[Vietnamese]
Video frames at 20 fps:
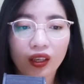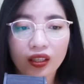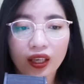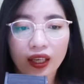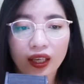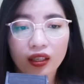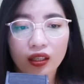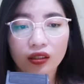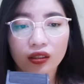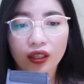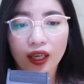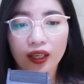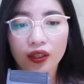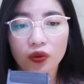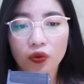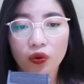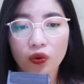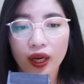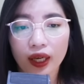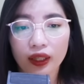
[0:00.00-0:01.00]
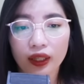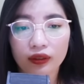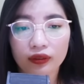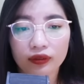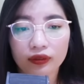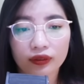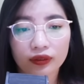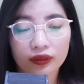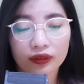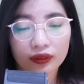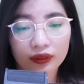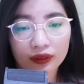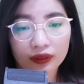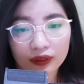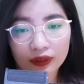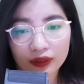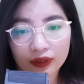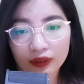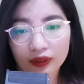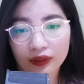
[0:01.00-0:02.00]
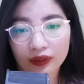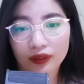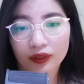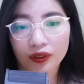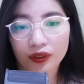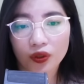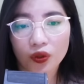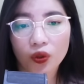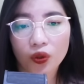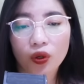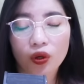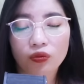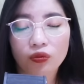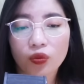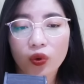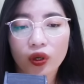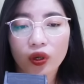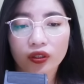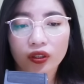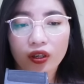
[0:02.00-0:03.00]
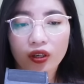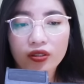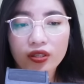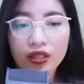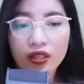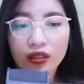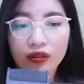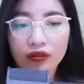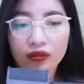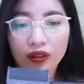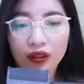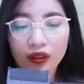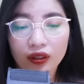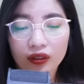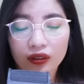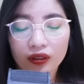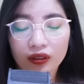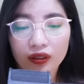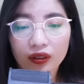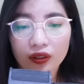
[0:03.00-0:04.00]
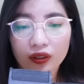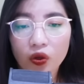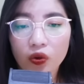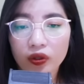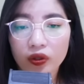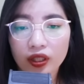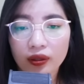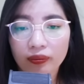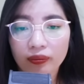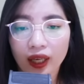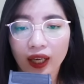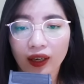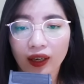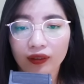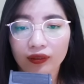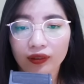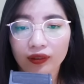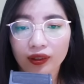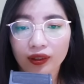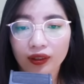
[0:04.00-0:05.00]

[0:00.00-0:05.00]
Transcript: Cái hất tay của anh. Cô không muốn nói gì nữa. Cô im lặng.